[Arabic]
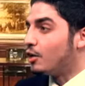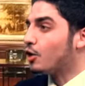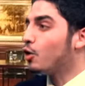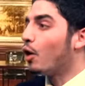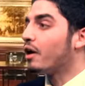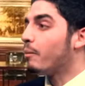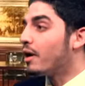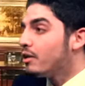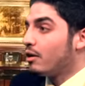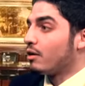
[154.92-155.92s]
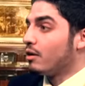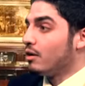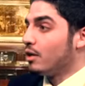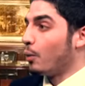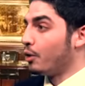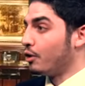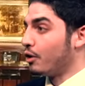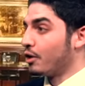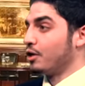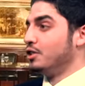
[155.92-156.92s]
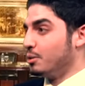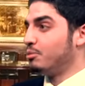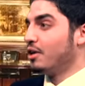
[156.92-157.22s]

قلت له أنا ماني داري لو إني داري كنت جبت